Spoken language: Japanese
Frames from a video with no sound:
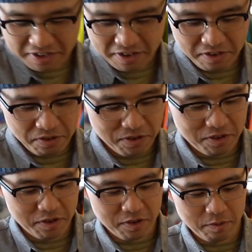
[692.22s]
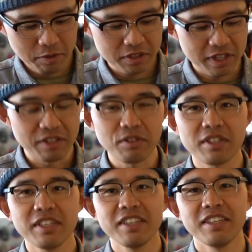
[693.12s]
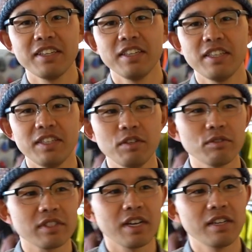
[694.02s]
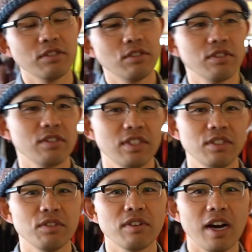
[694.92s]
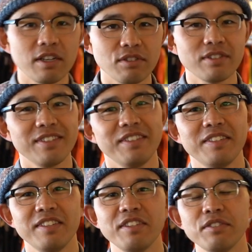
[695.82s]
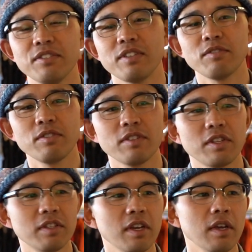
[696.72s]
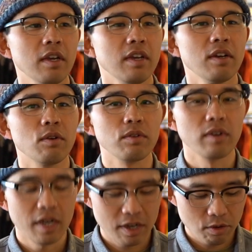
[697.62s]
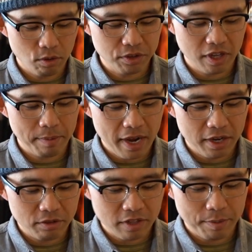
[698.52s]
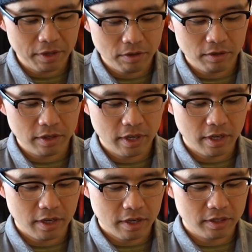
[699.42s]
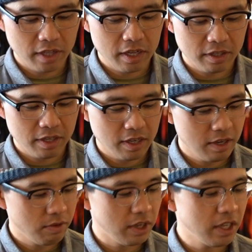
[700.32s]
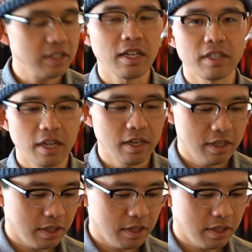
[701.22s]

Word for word: もし何時火を使う必要があるっていうことが起こった場合のための、ファイヤースターター、